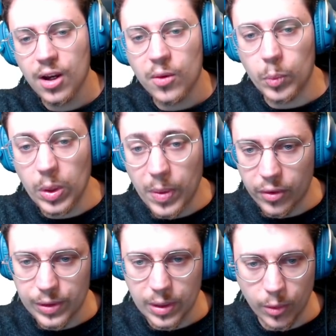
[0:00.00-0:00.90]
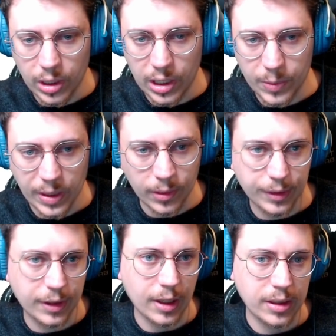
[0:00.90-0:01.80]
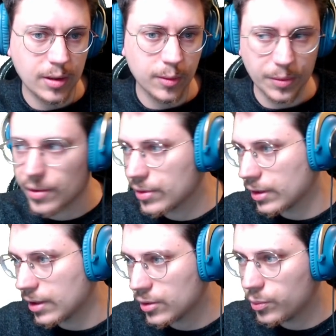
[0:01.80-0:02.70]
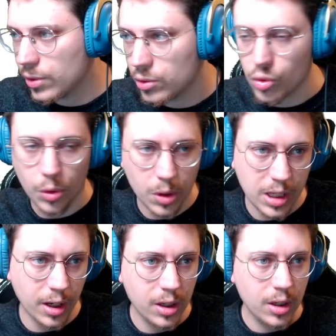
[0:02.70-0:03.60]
Mais pas forcément, ils l'expliquent dans cet article. Donc si ça vous intéresse, vous pouvez toujours le lire